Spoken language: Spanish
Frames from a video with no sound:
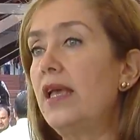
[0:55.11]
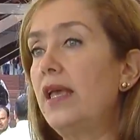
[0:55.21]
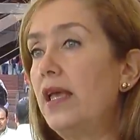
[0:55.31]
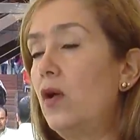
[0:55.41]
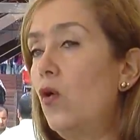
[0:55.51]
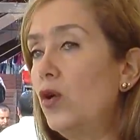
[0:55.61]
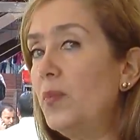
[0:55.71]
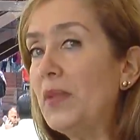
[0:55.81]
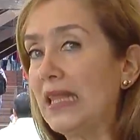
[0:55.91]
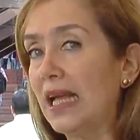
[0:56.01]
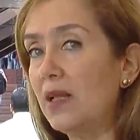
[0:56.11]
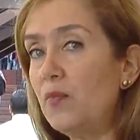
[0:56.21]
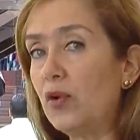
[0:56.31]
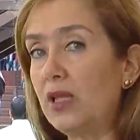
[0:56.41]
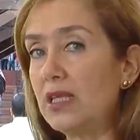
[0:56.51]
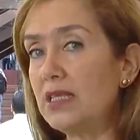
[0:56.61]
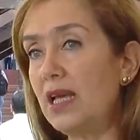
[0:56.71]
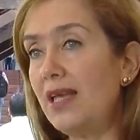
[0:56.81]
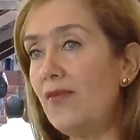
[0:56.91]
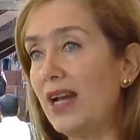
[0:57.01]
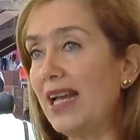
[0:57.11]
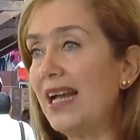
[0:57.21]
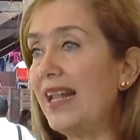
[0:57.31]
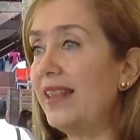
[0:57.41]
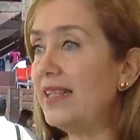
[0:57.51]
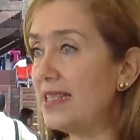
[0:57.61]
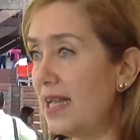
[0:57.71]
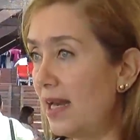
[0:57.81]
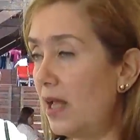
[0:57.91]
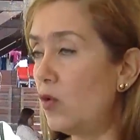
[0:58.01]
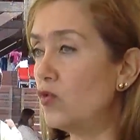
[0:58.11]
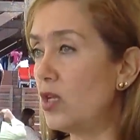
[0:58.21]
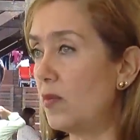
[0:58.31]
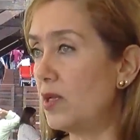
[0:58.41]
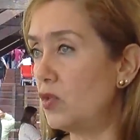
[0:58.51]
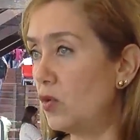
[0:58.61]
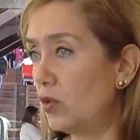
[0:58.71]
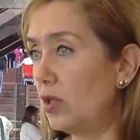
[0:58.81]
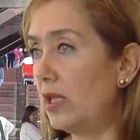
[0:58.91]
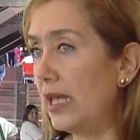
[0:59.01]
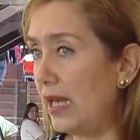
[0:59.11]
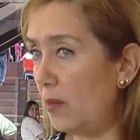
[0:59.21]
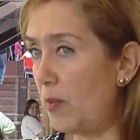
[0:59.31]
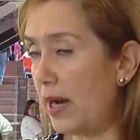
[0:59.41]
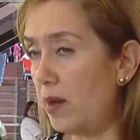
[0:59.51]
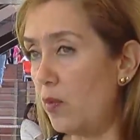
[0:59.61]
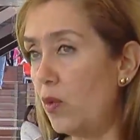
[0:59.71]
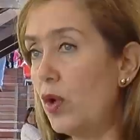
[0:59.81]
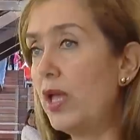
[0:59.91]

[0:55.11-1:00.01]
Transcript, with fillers: eh, cobran vital importancia y van a garantizar la conservación en el páramo.